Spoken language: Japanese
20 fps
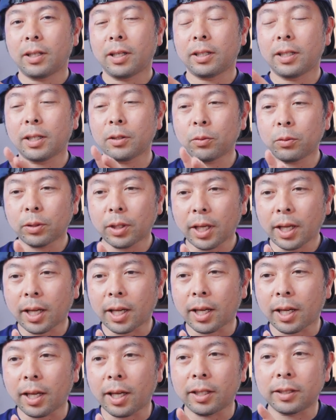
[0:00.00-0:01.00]
えなの
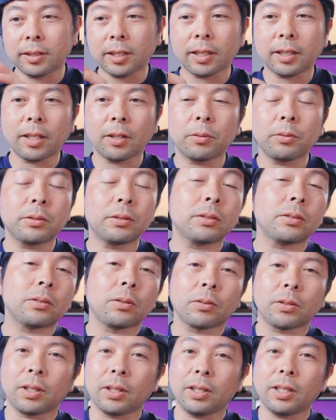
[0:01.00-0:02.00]
で被写体を写す
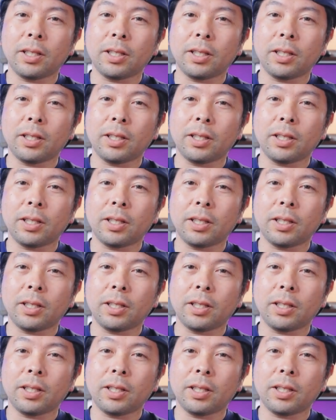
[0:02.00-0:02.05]
時